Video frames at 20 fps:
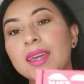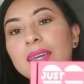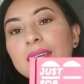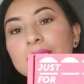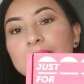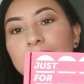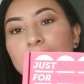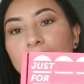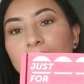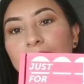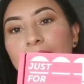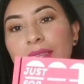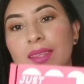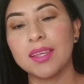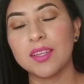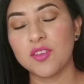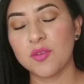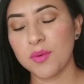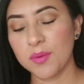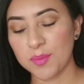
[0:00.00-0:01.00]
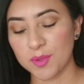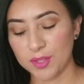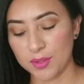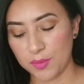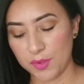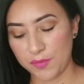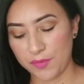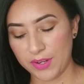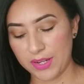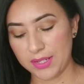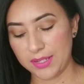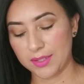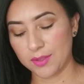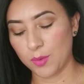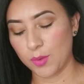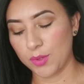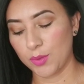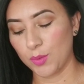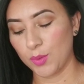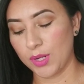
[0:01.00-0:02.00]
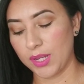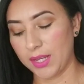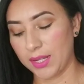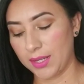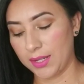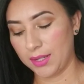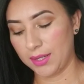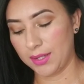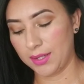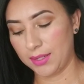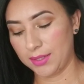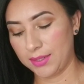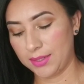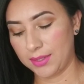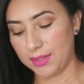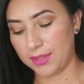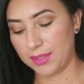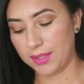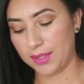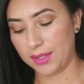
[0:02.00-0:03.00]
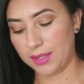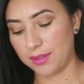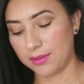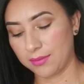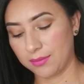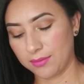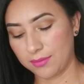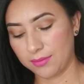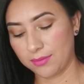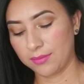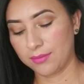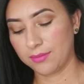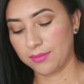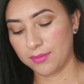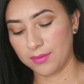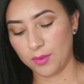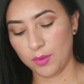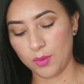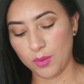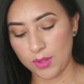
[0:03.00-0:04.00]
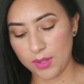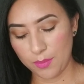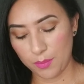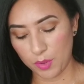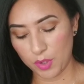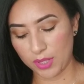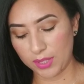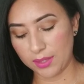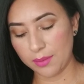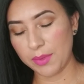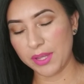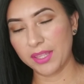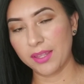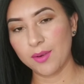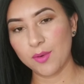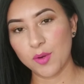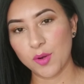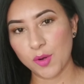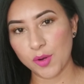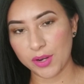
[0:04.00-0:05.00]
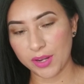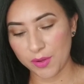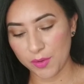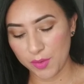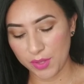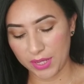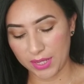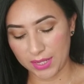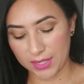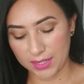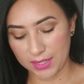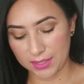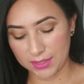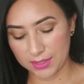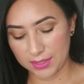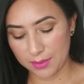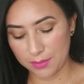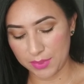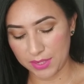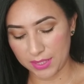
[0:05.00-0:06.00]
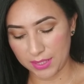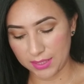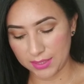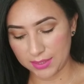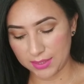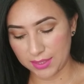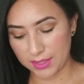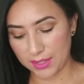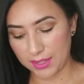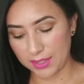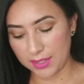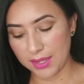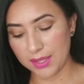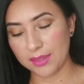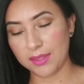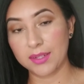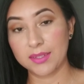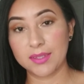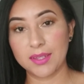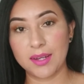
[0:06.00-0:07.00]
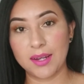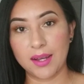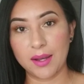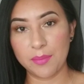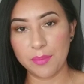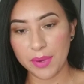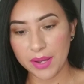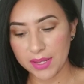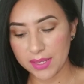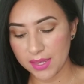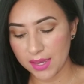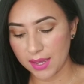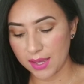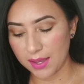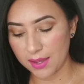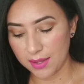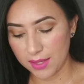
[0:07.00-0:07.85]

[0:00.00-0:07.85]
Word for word: Esta cajita yo me puse muy feliz cuando la, este, porque te mandan un correo de que si, este, ya entraste a la campaña